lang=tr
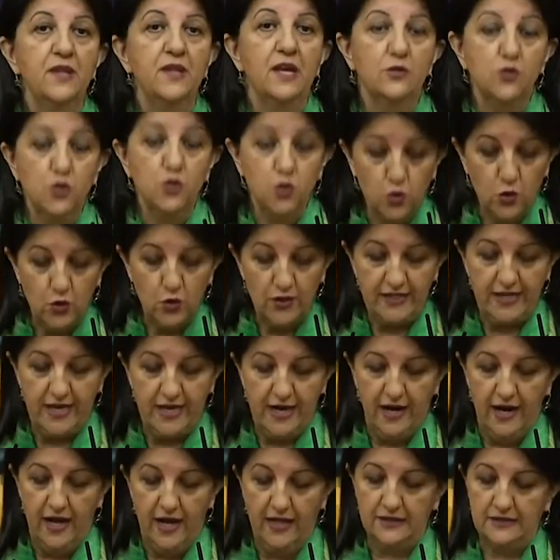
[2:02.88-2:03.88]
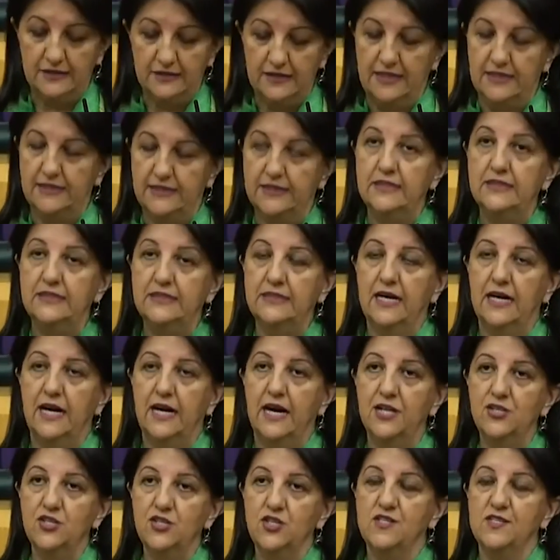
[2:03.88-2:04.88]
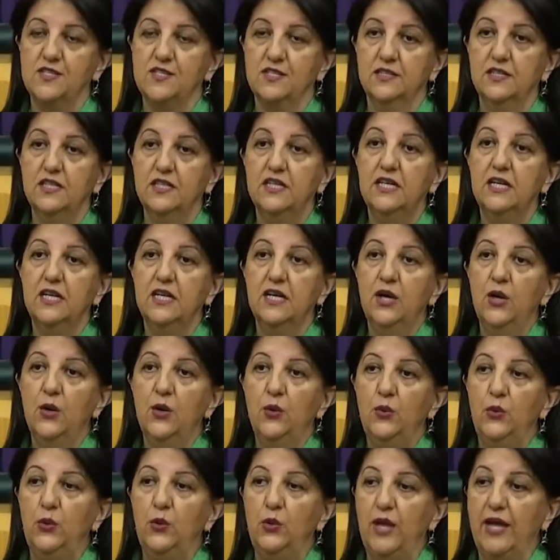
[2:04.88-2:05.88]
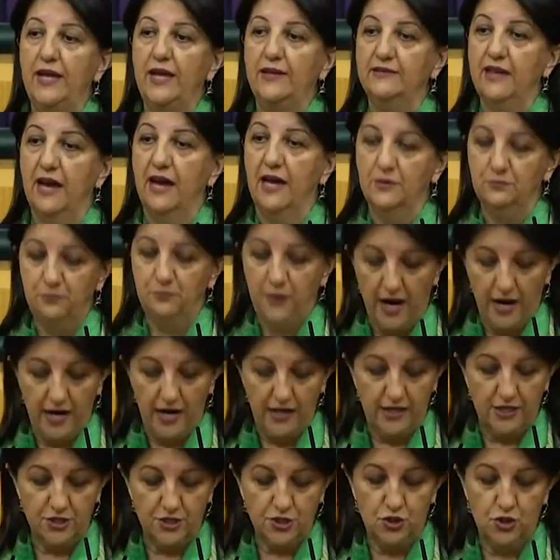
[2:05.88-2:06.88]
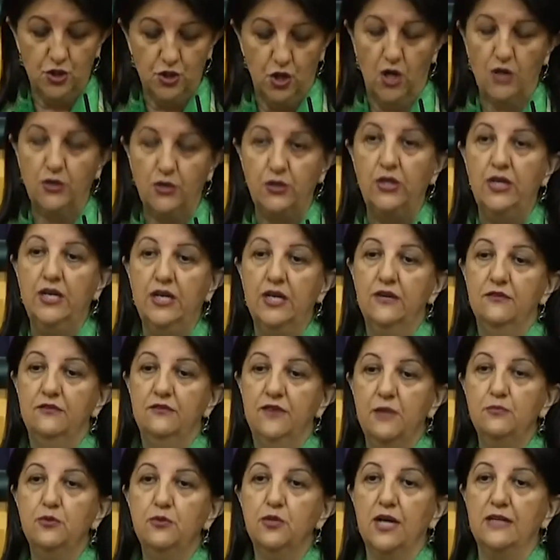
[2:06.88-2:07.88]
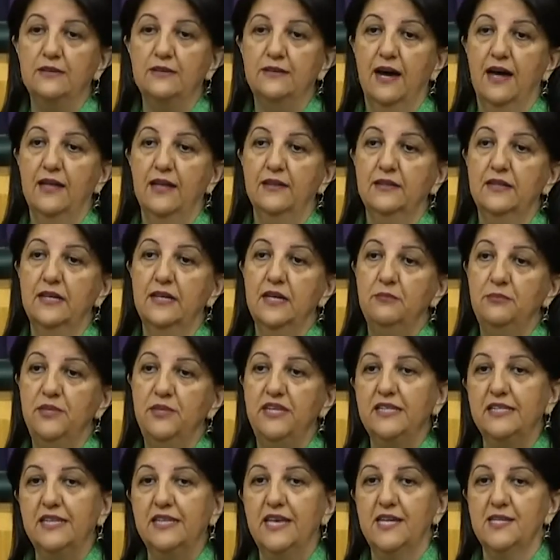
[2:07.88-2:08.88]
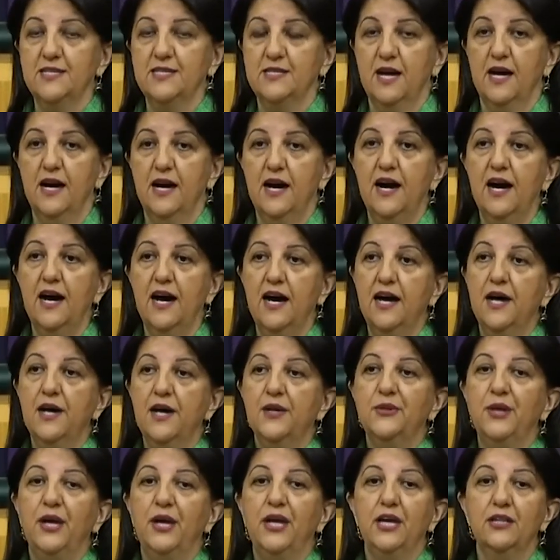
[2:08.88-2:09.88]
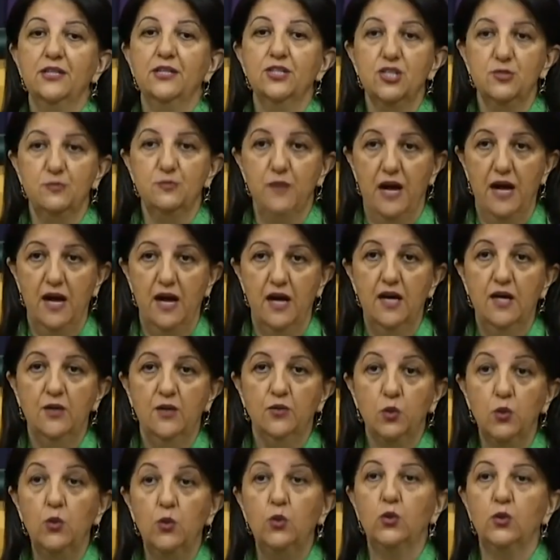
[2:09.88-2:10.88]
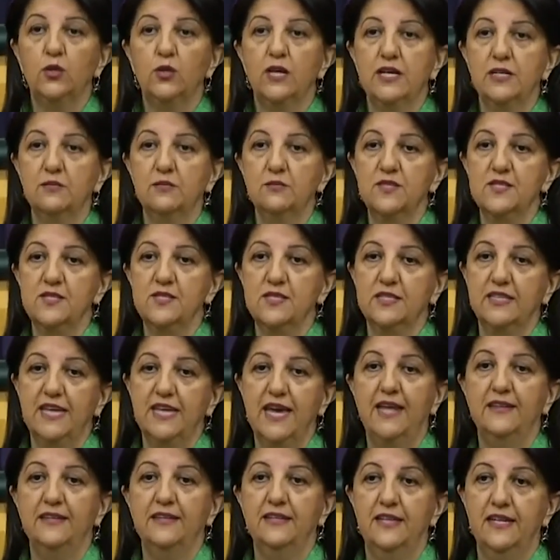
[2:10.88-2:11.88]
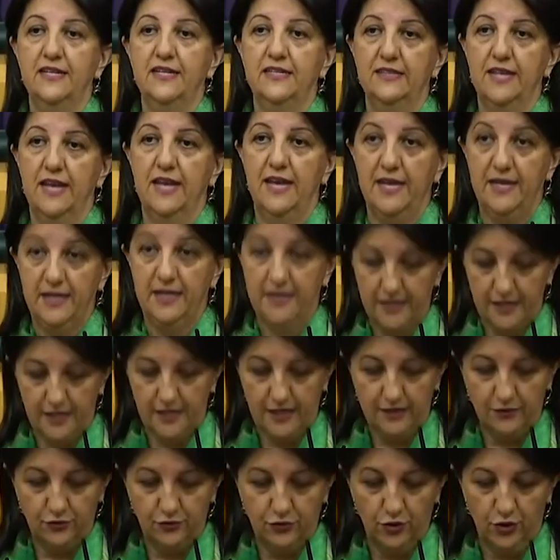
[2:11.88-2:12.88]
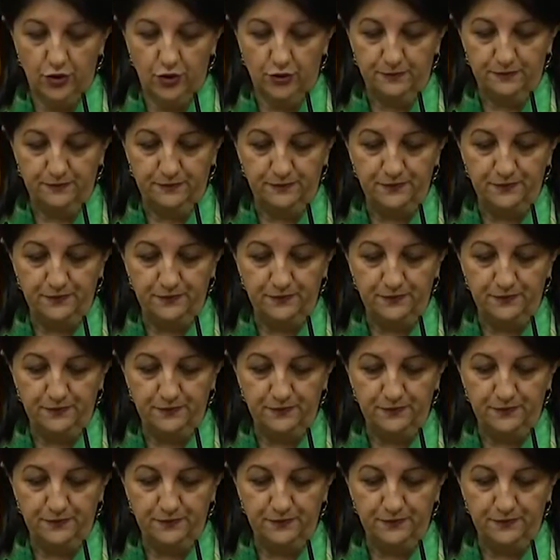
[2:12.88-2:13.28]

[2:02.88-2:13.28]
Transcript: Suriye halklarının da acısını yürekten paylaşıyor ve buradan bir kez daha dayanışma duygularımızı kendilerine iletiyorum.